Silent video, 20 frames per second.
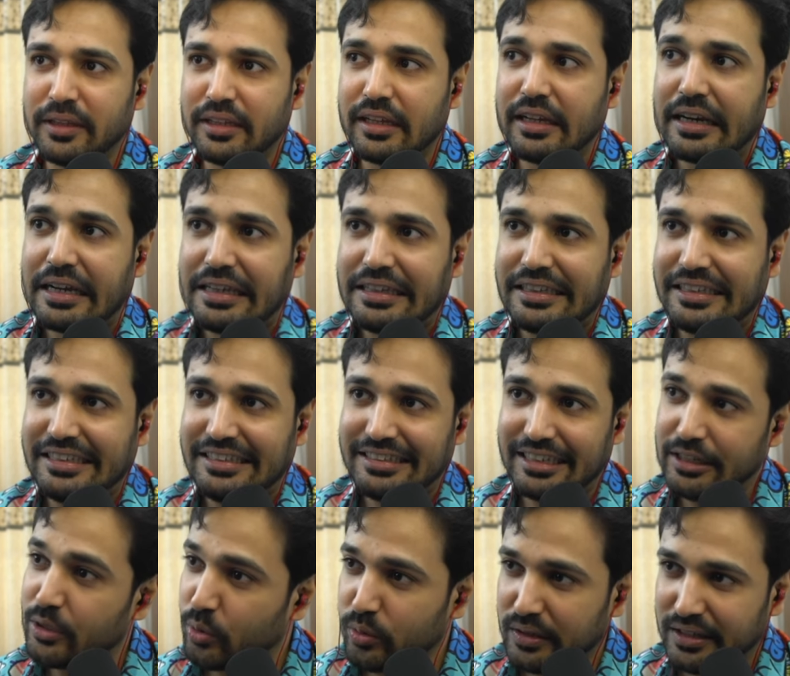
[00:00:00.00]
बंद करके
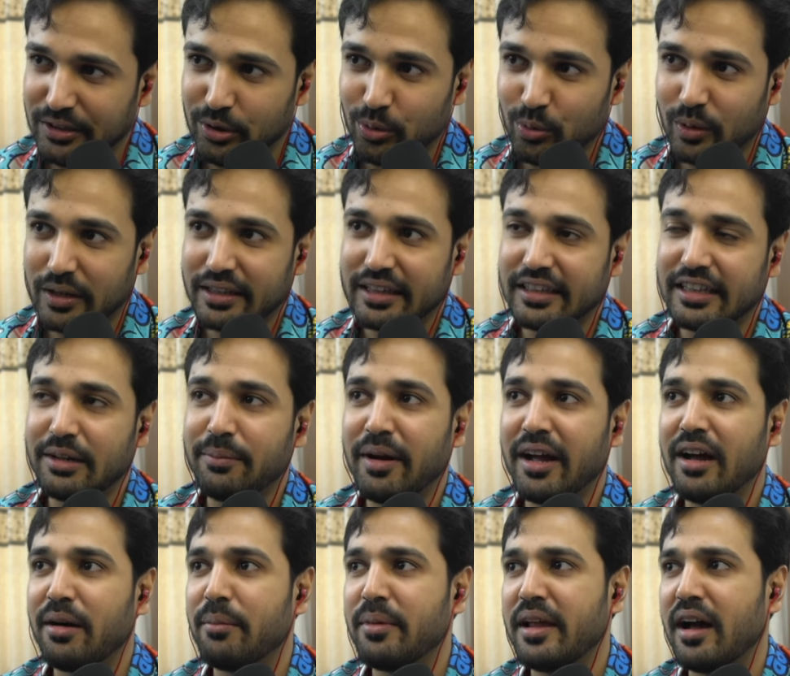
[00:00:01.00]
चीज़ें ढूंढनी शुरू कर देते हैं
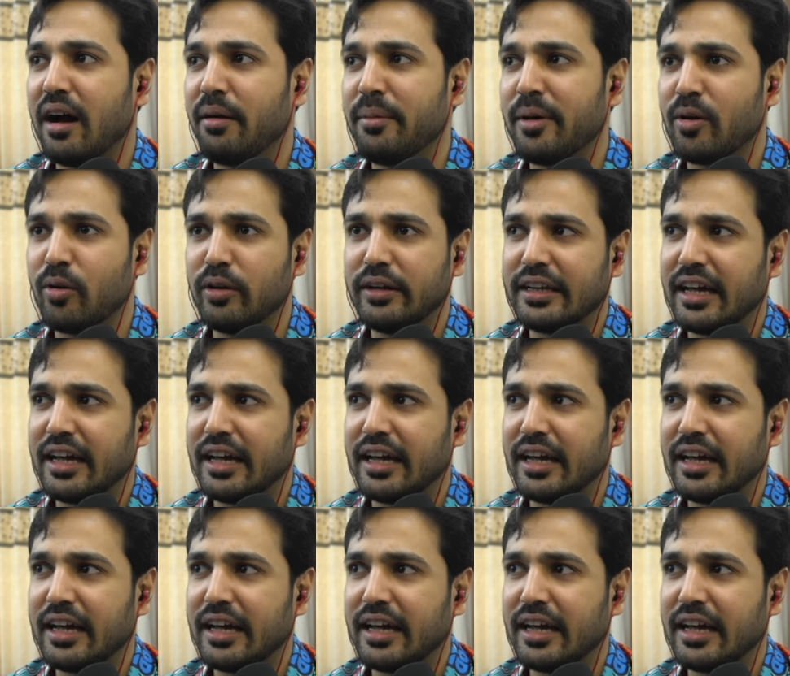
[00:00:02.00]
भाई हमें हमें कोई